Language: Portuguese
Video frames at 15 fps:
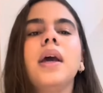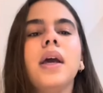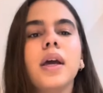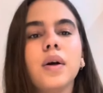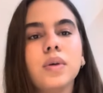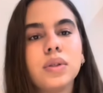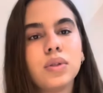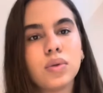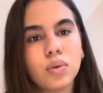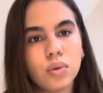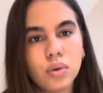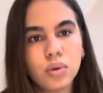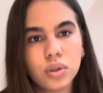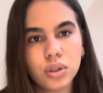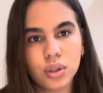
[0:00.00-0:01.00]
eu
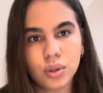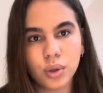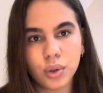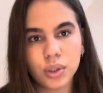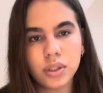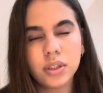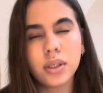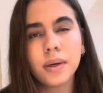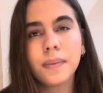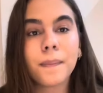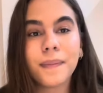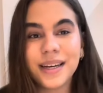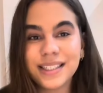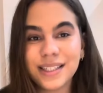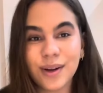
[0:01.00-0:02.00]
estudo de noite,
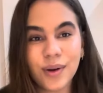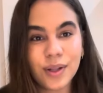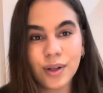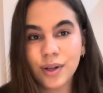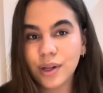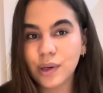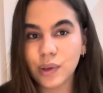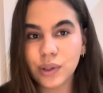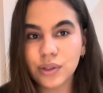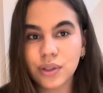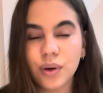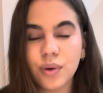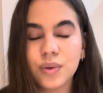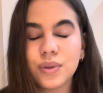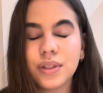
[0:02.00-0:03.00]
mas não é toda noite
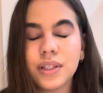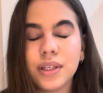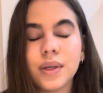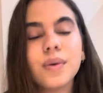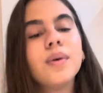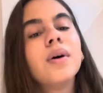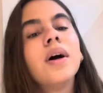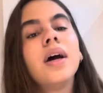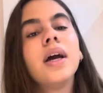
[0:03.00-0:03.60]
que eu consigo,